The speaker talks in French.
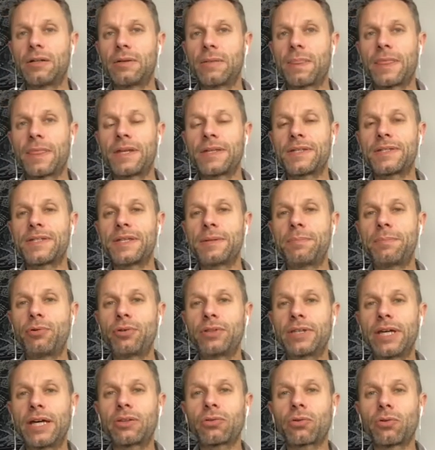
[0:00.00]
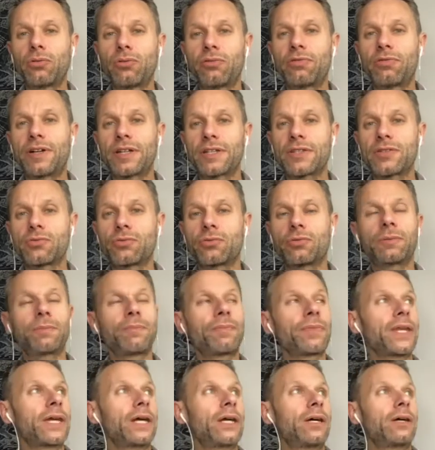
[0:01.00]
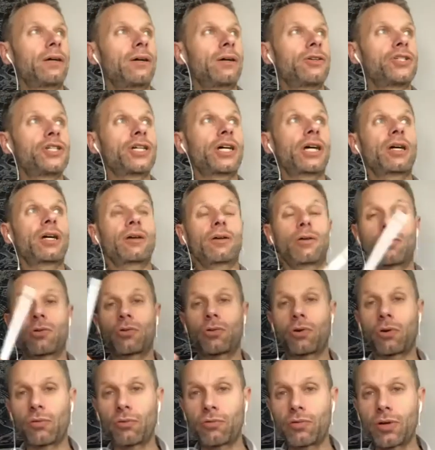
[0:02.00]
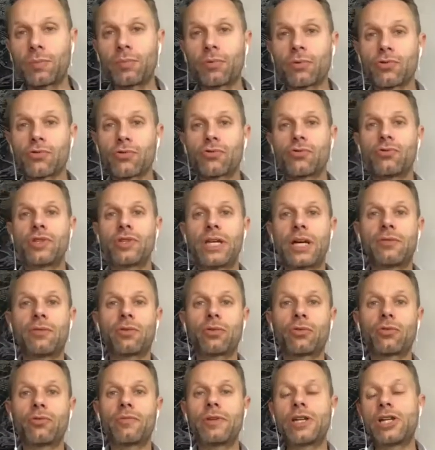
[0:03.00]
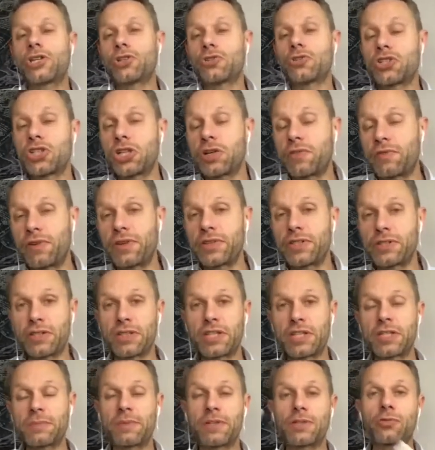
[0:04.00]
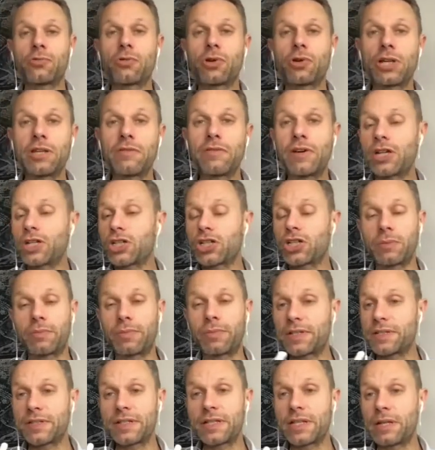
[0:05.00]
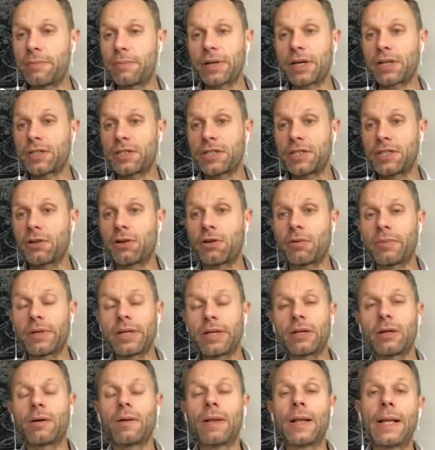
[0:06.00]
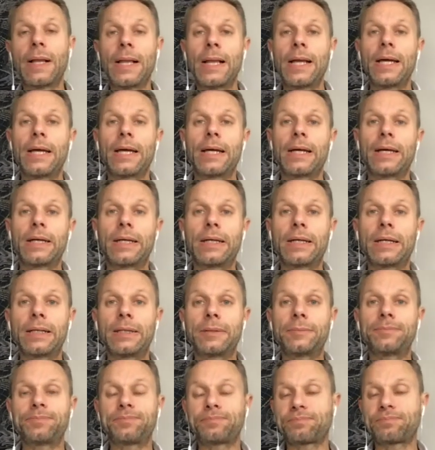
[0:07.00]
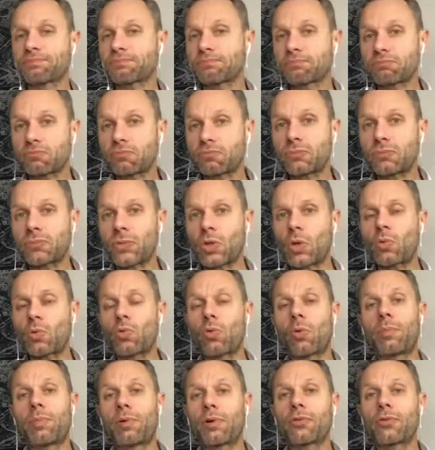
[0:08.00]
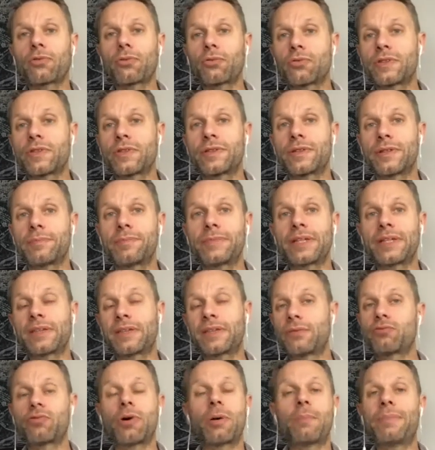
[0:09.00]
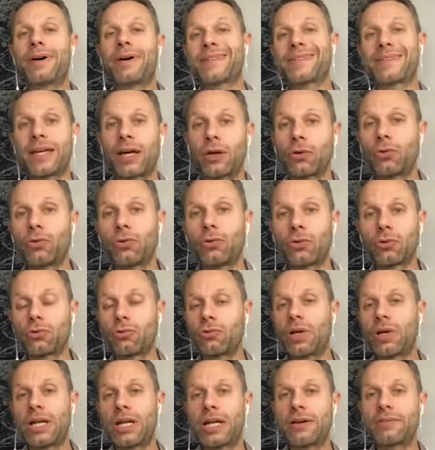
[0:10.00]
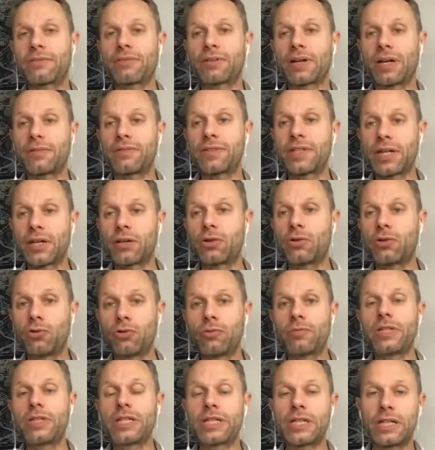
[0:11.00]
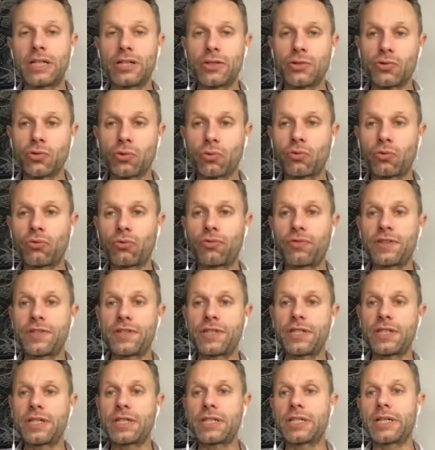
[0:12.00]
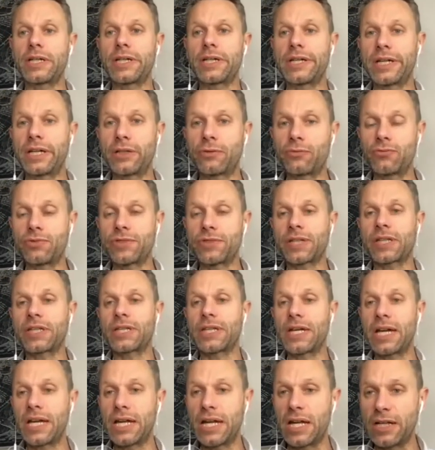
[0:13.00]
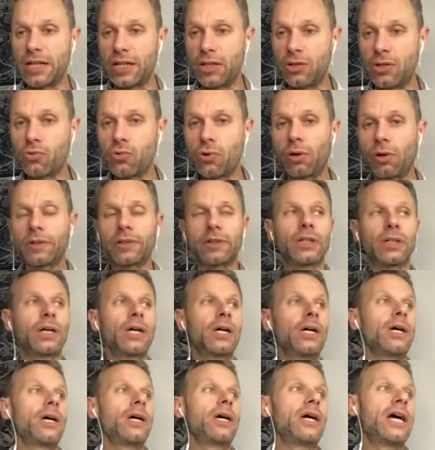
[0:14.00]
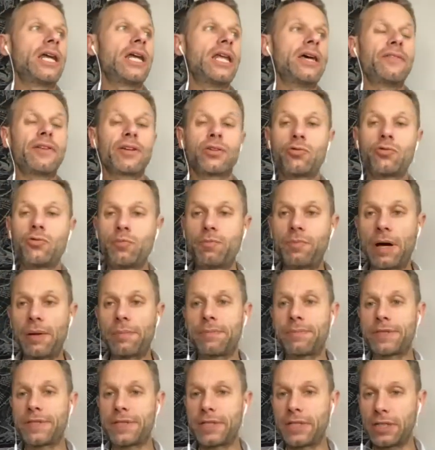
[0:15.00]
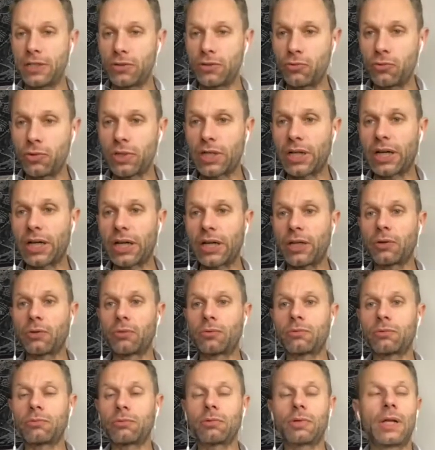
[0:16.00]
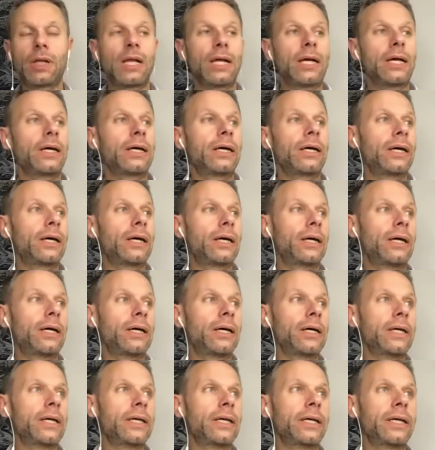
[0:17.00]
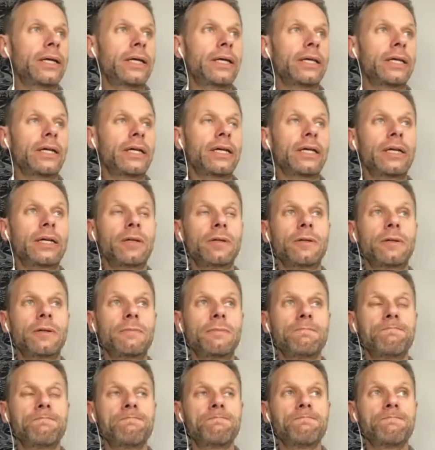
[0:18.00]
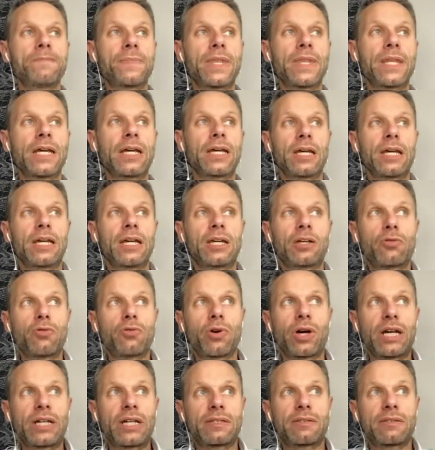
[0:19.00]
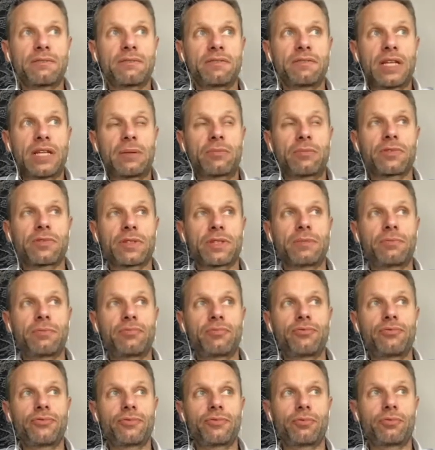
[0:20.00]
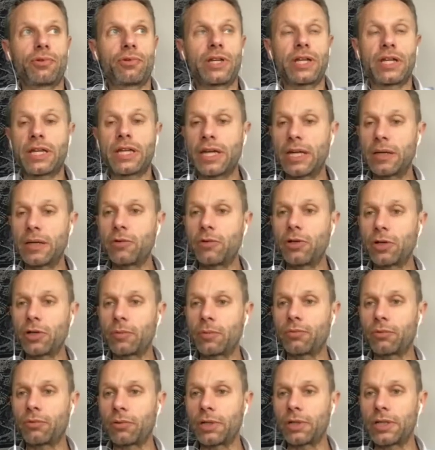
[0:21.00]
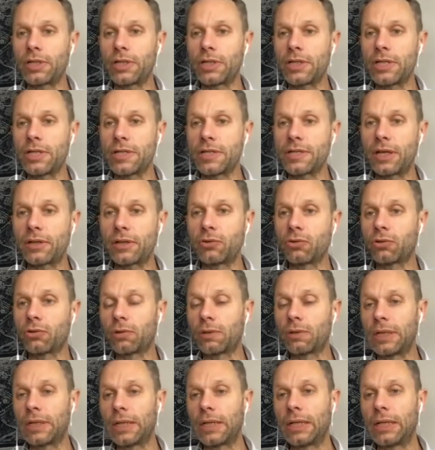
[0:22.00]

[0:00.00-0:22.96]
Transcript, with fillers: c'est peut-être une façon euh, je dirais encore une fois, pour ceux nés avant 2000, j'ai fait cette espèce de clivage, je ne sais pas s'il est pertinent, mais euh, euh, on pense que c'est peut-être des fois pas sérieux, que la, vraie vie économique, elle est surtout physique, elle est industrielle, elle est lourde, elle est avec du papier, du crayon, et, que le reste, finalement, c'est plus pour les gamers, pour les, ados.